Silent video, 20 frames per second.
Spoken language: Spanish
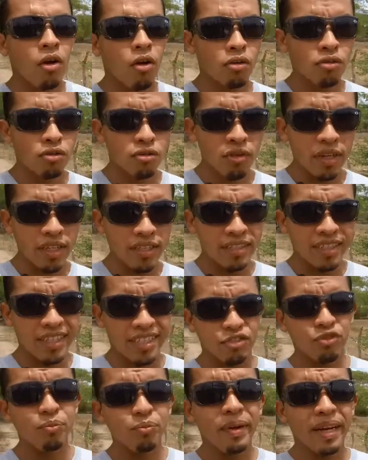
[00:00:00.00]
Honduras
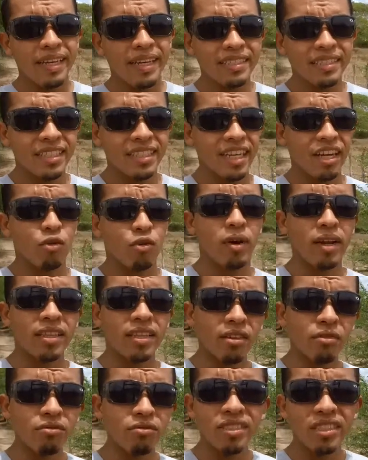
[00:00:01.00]
es un país que
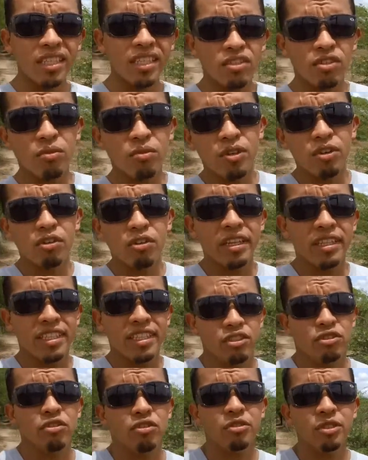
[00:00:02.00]
guarda un sinnúmero de
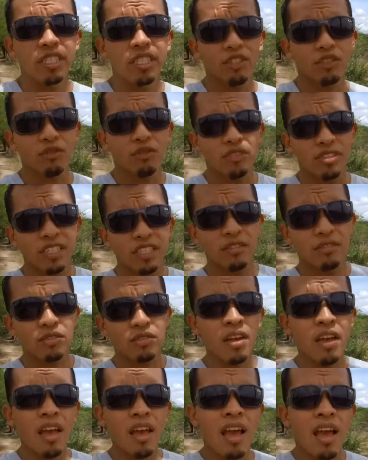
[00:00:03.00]
tesoros
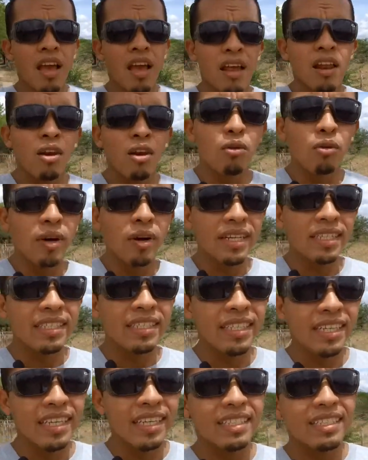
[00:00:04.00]
escondidos,
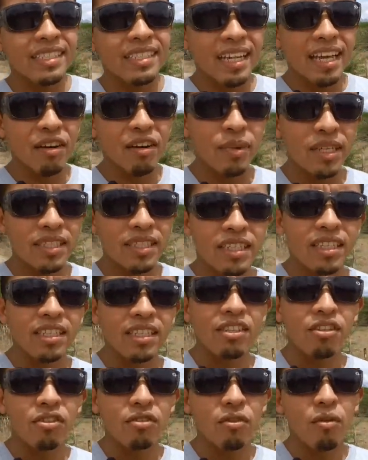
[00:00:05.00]
lugares que se han
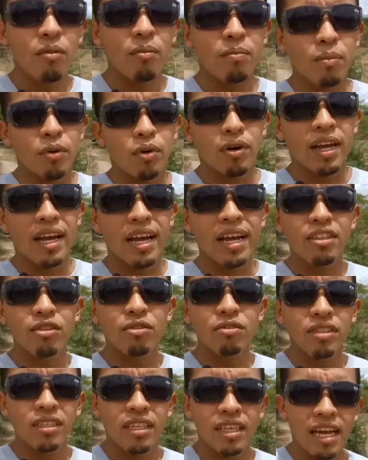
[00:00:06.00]
mantenido por
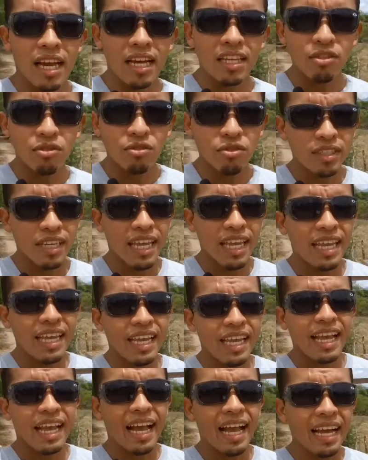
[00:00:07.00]
años y años
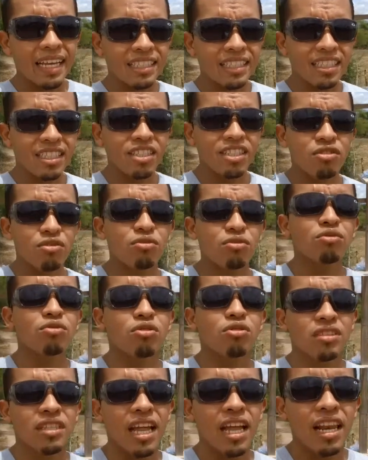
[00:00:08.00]
en casi su
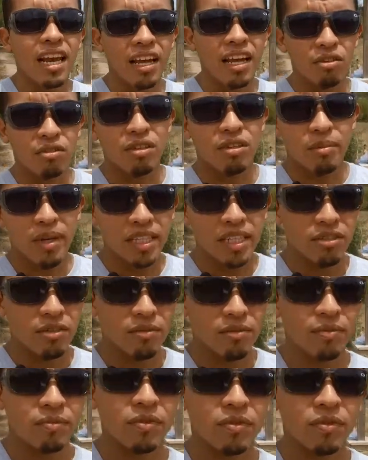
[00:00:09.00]
total anonimato.